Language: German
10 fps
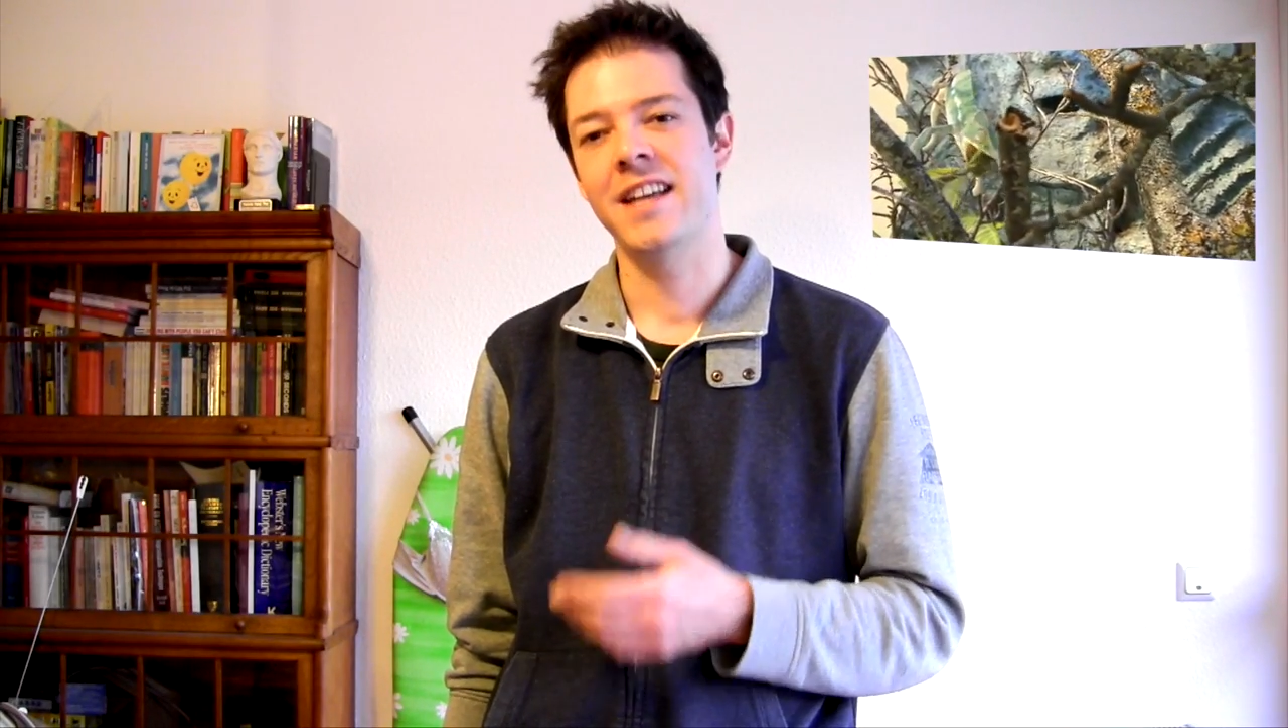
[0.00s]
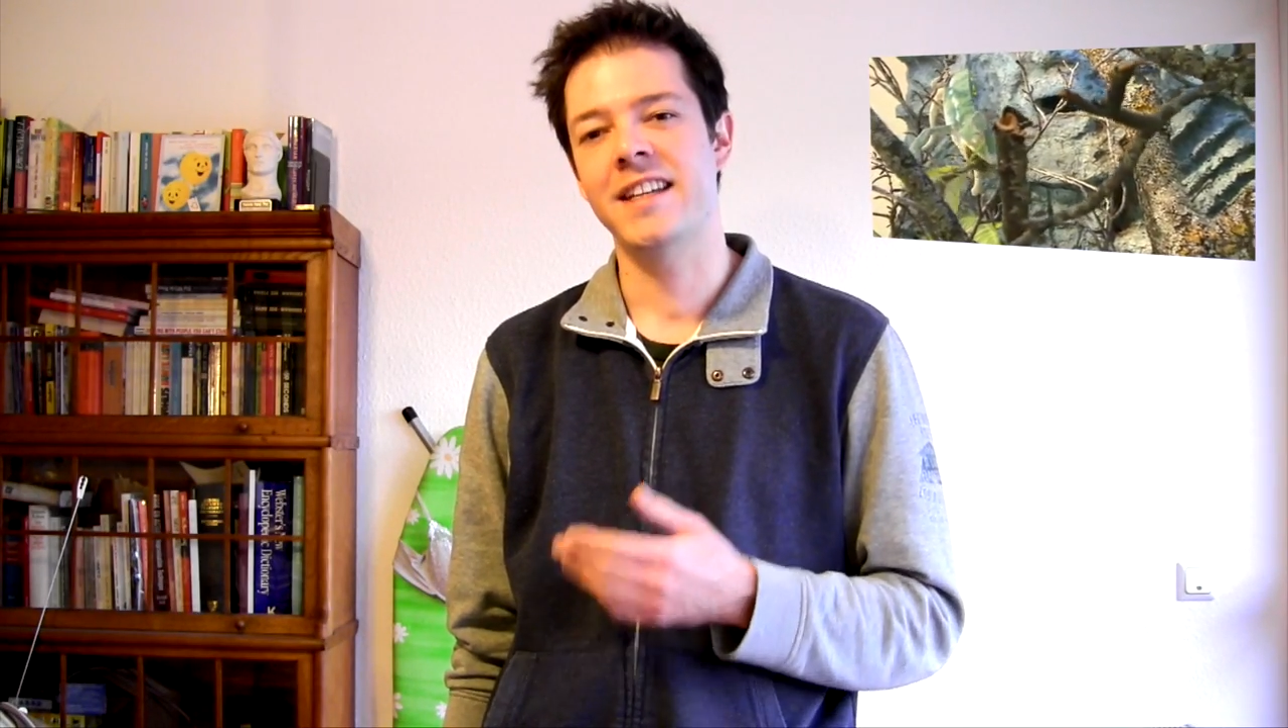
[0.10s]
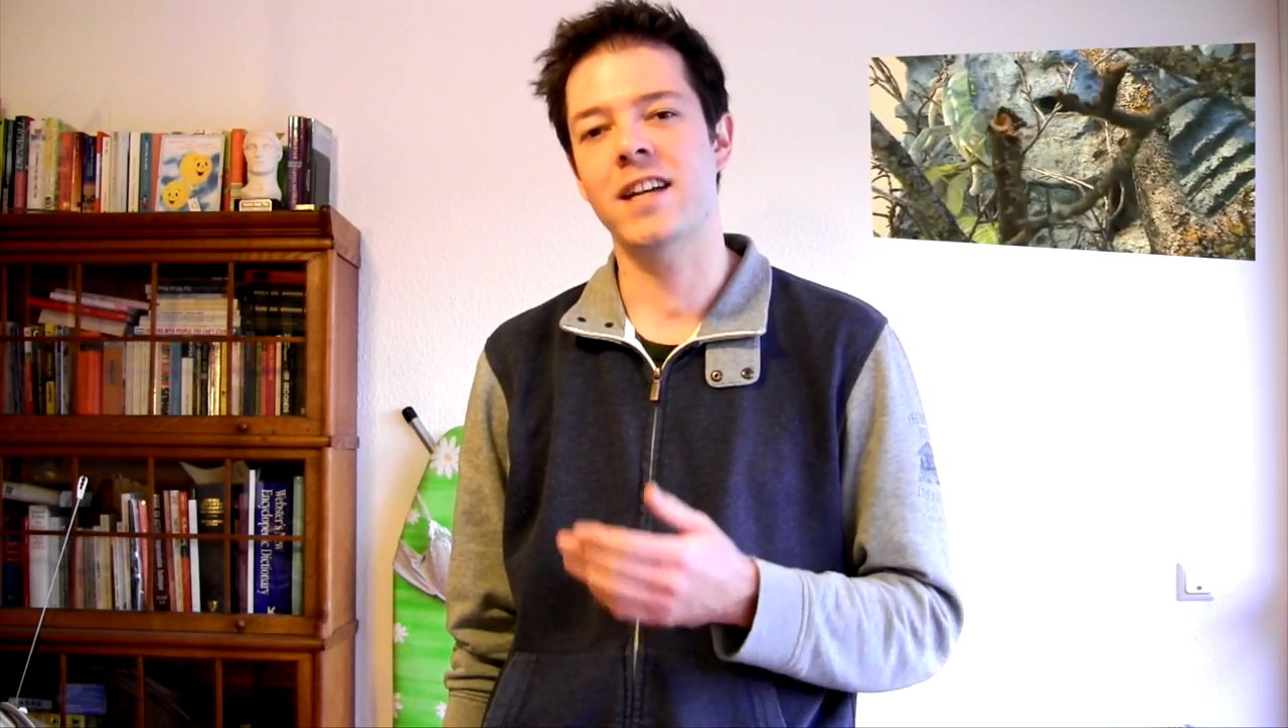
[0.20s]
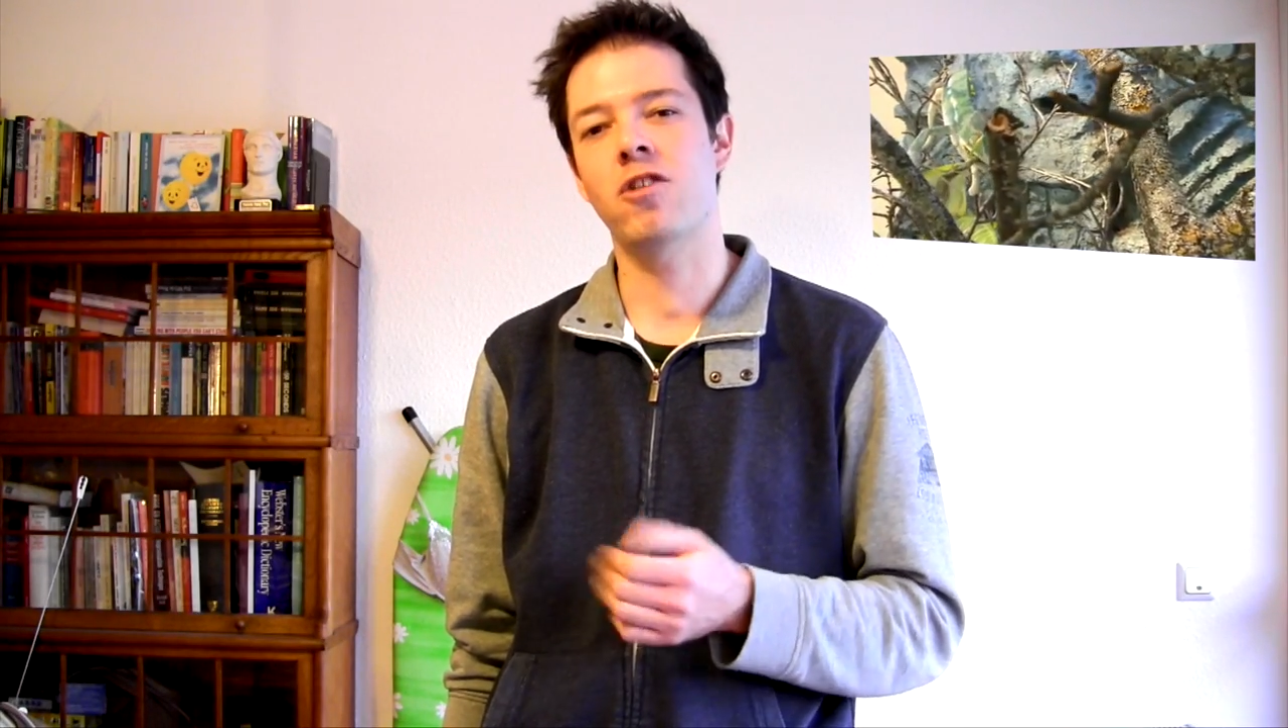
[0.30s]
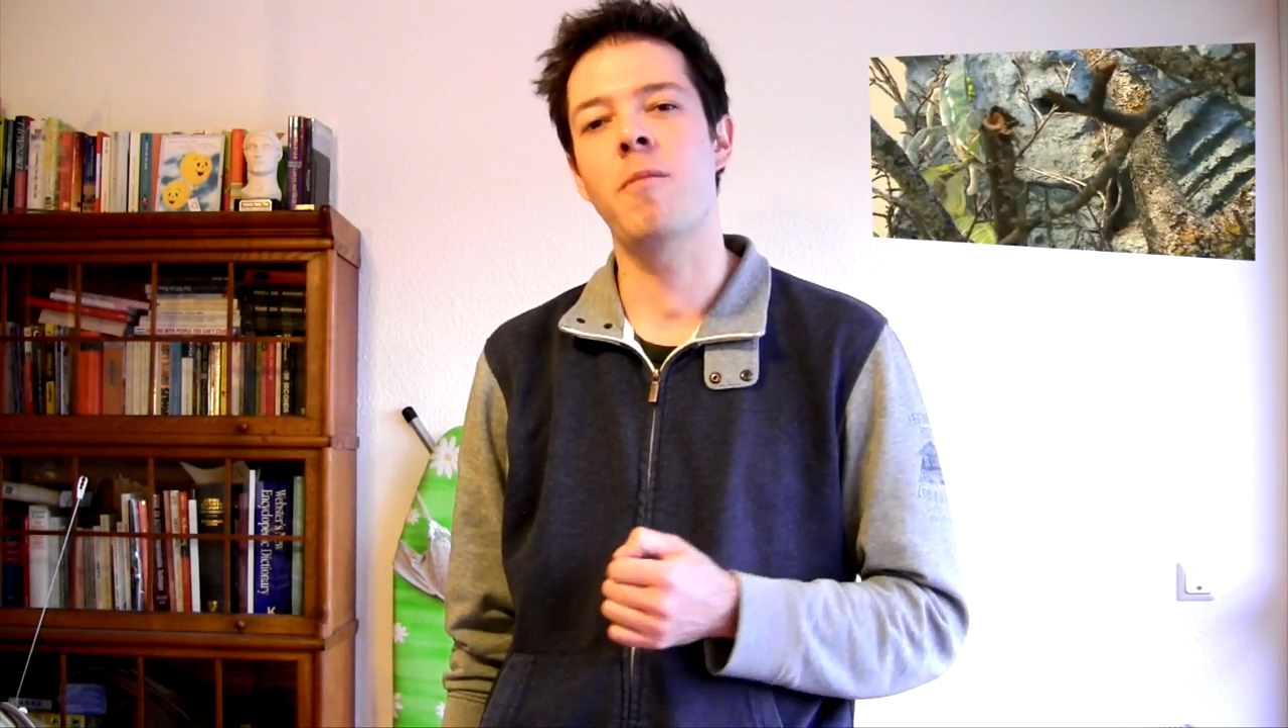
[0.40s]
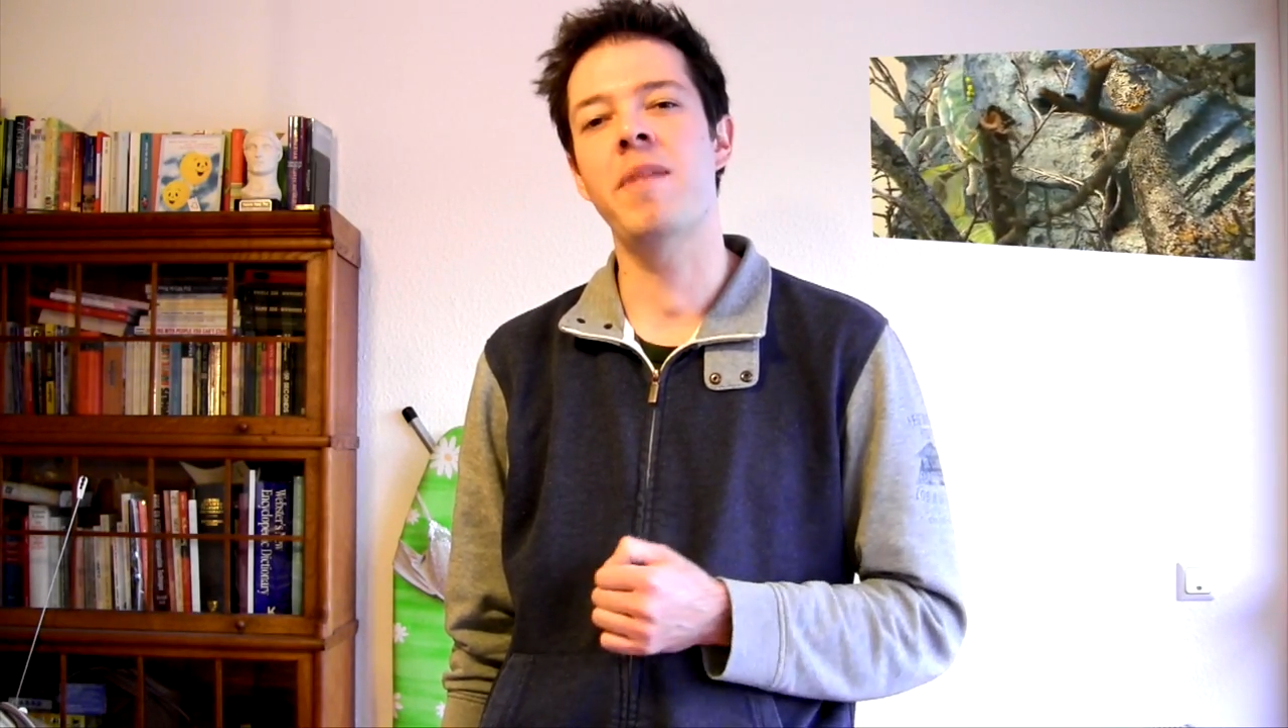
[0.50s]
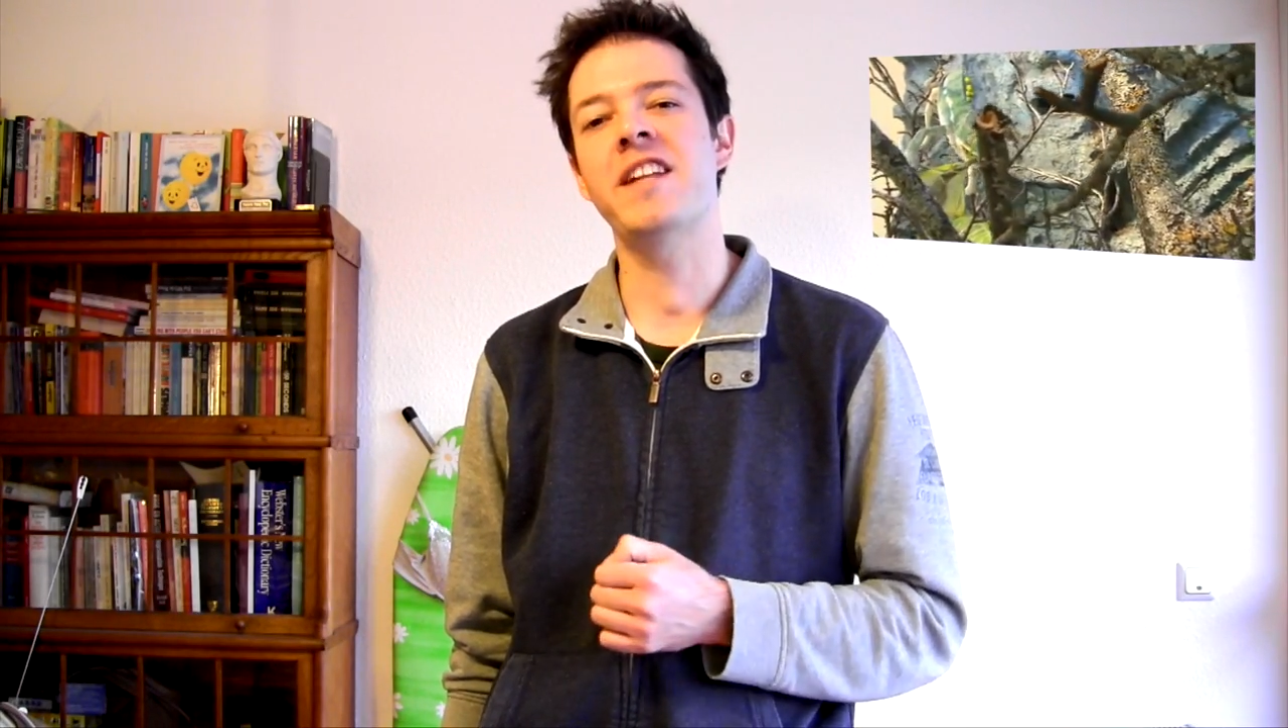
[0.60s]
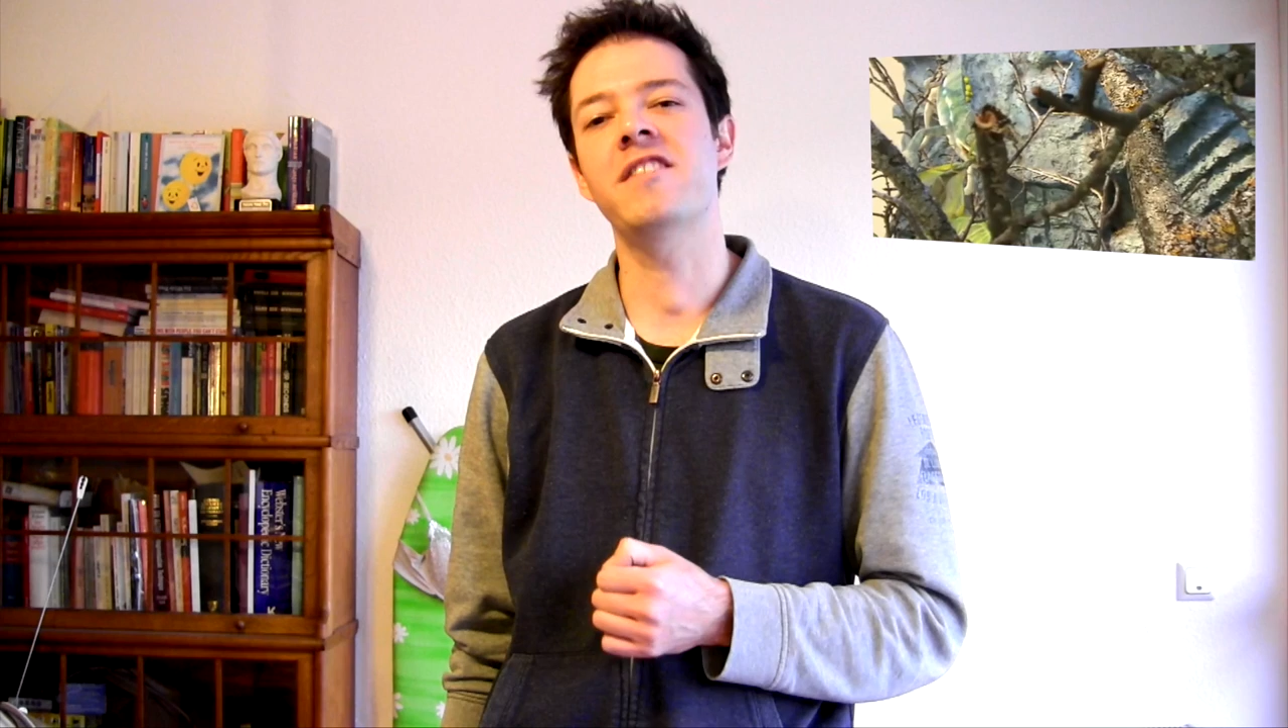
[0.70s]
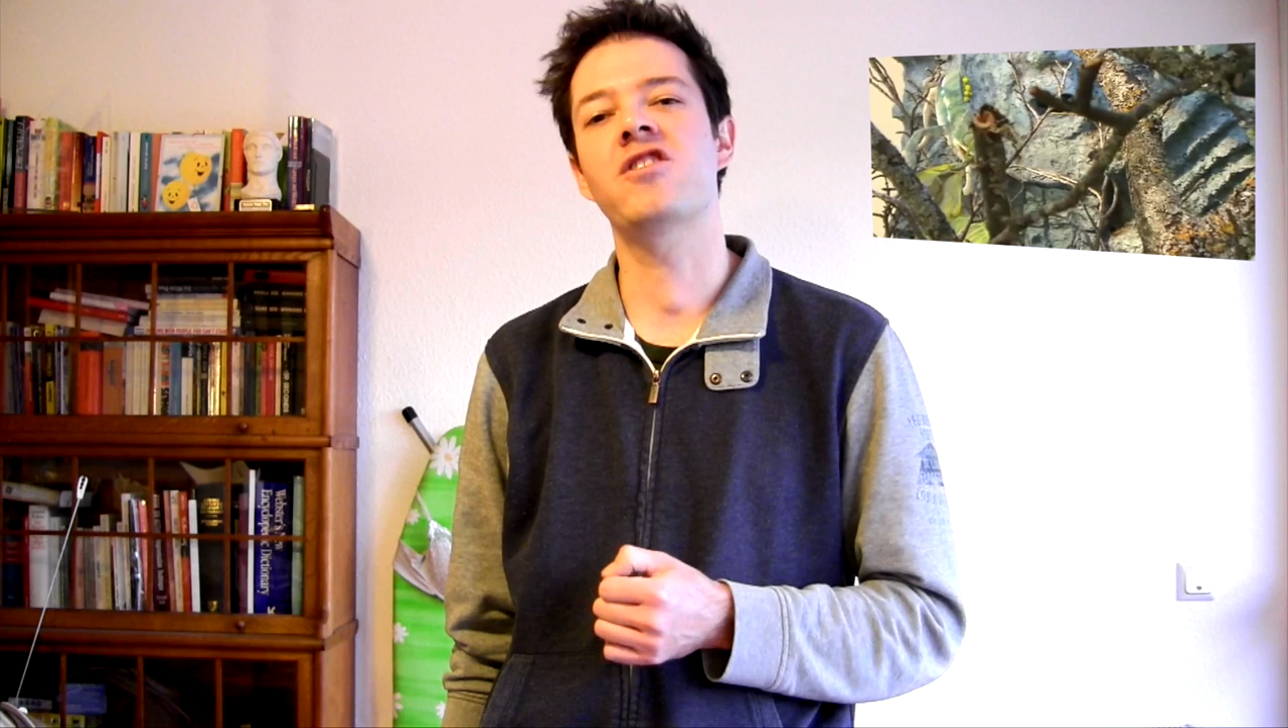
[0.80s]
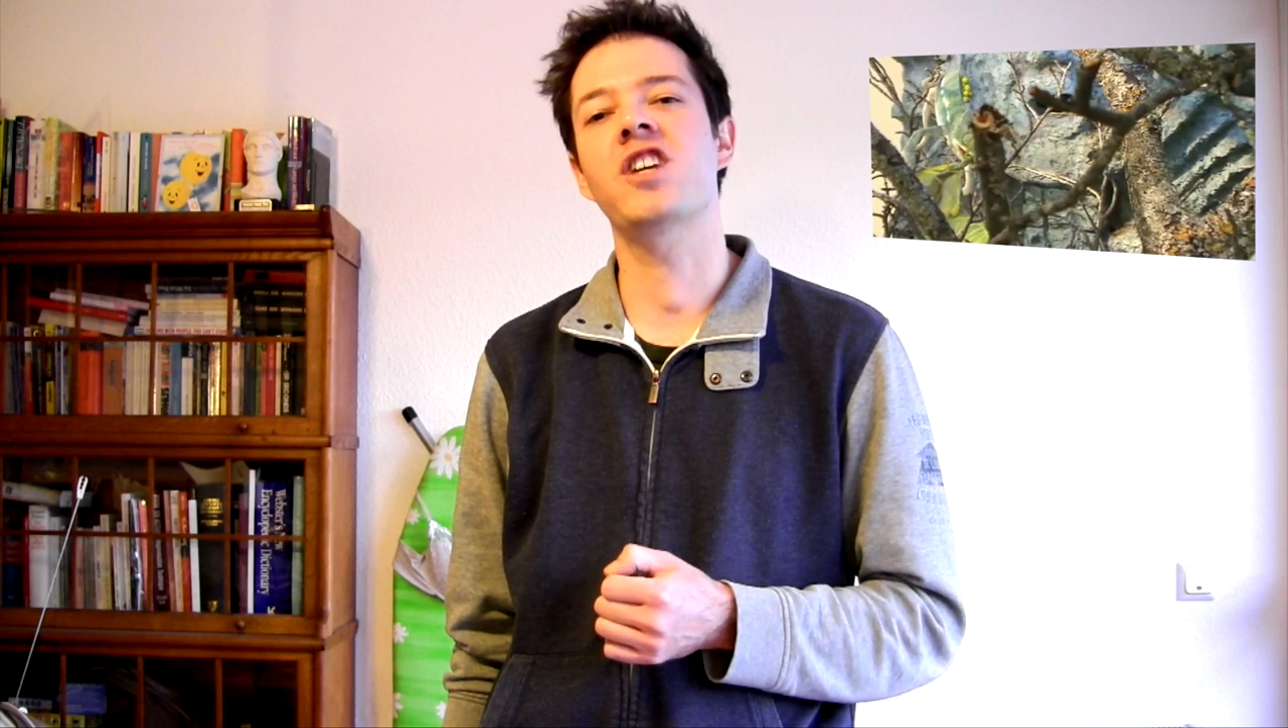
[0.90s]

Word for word: die ein komplettes